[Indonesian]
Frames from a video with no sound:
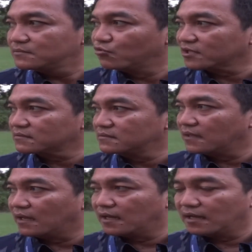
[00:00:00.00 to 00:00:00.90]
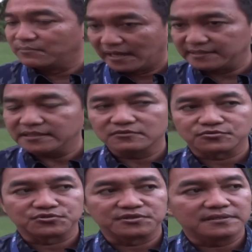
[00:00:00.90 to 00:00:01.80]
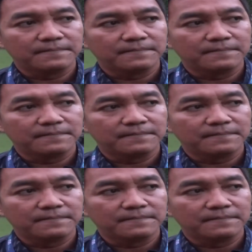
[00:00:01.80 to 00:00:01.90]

buat uh, Bali khususnya